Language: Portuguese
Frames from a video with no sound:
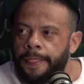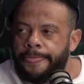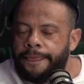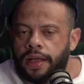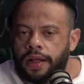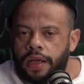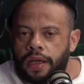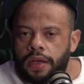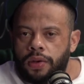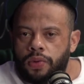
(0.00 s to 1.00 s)
Que
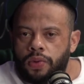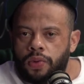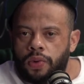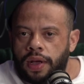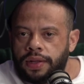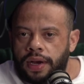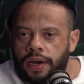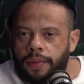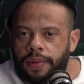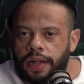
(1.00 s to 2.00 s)
nem o, o, Hunter
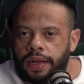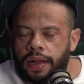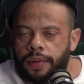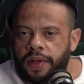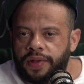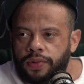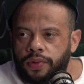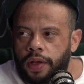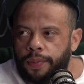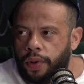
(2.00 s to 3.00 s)
Labrada, mesmo no
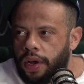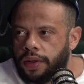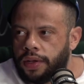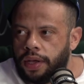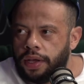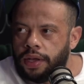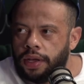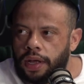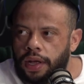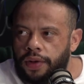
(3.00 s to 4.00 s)
campeonato
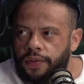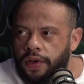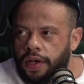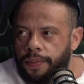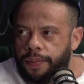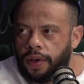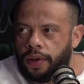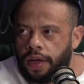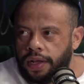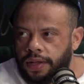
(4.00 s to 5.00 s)
que ele foi campeão
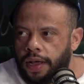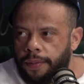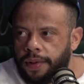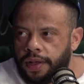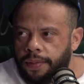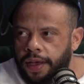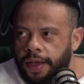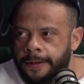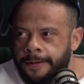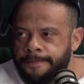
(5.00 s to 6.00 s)
lá em Tampa também.
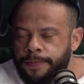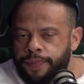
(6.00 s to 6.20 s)
Uhum.